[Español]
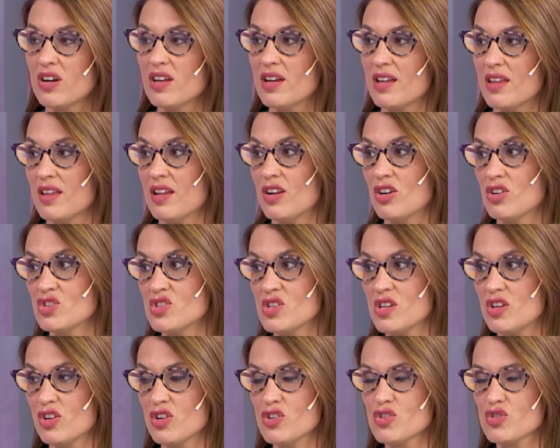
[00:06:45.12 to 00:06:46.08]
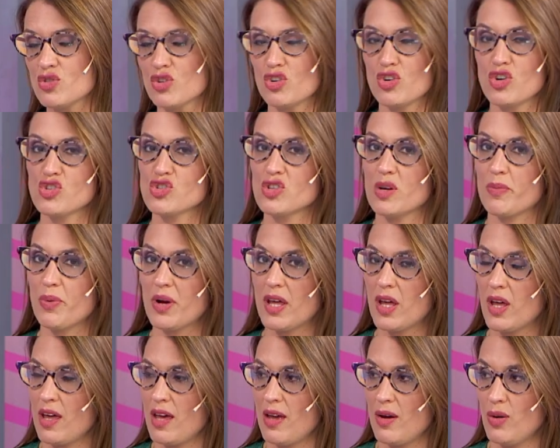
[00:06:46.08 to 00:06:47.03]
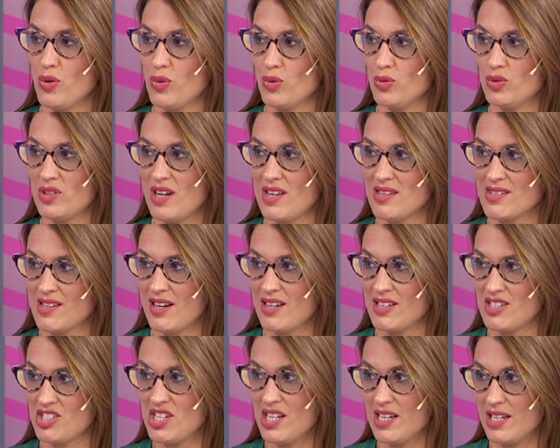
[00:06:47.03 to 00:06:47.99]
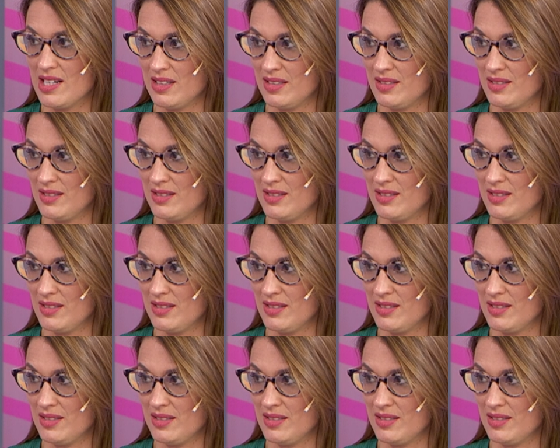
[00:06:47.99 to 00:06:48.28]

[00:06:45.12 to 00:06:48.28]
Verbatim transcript: que es de los chinos, no se puede utilizar en China.